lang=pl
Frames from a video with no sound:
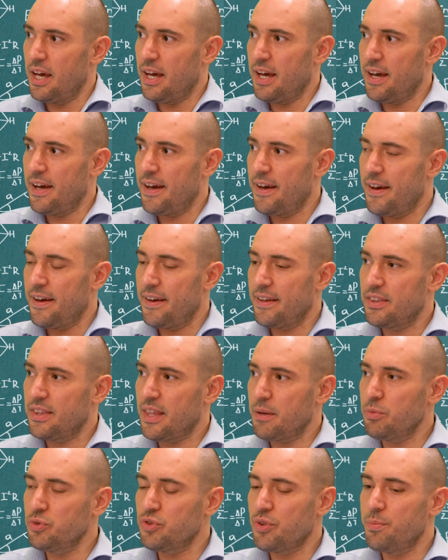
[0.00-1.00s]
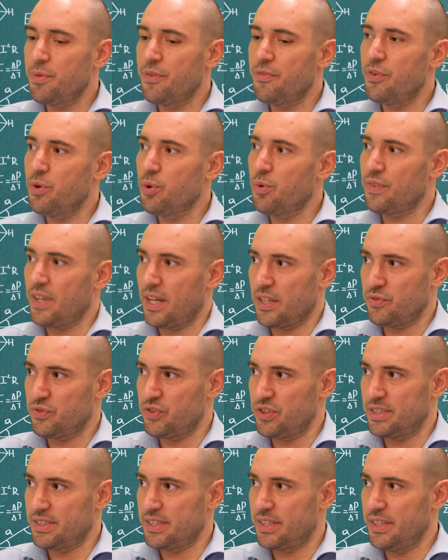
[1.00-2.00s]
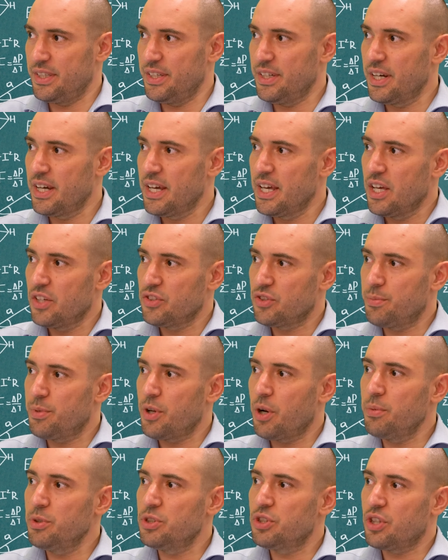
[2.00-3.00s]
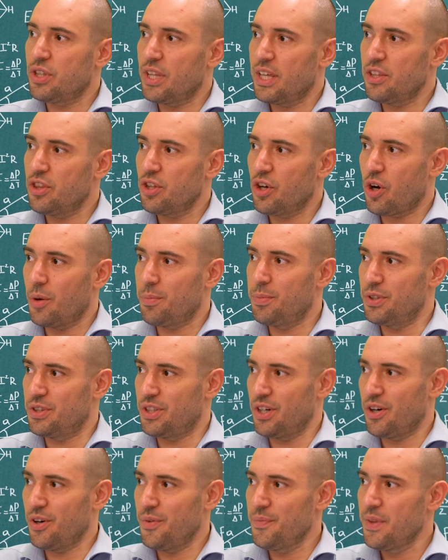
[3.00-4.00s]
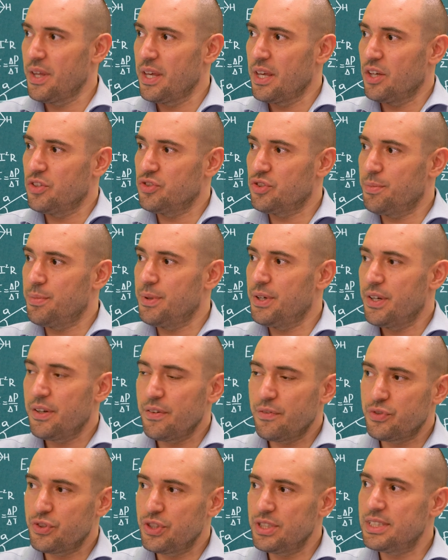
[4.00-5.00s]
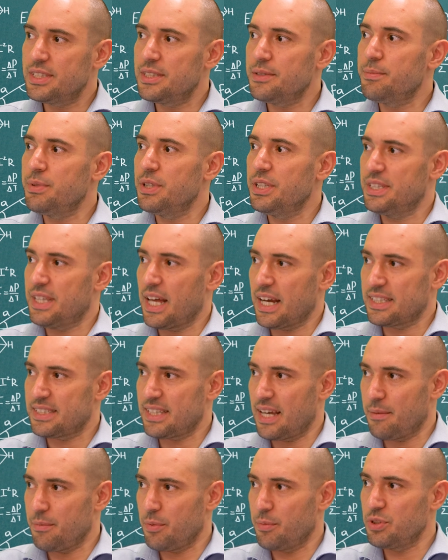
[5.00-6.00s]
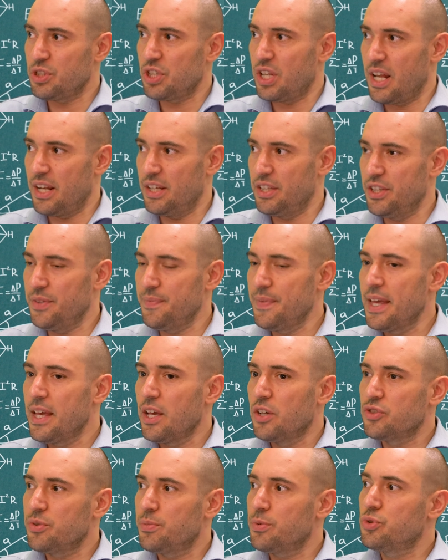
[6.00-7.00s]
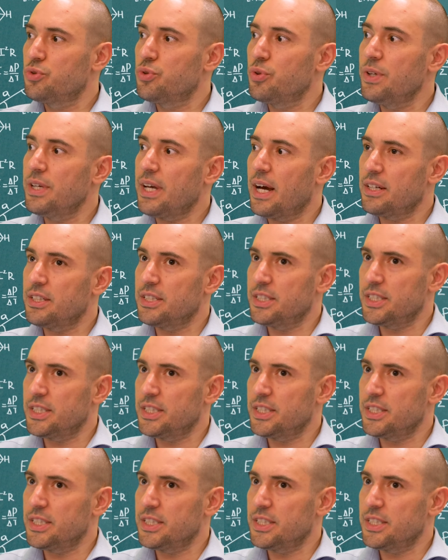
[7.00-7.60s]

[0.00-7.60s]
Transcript: E, temu, żeby wyrównać wszystkich, żeby robić to na jedno kopyto, żeby wszyscy byli tak samo myśleli, żeby czuli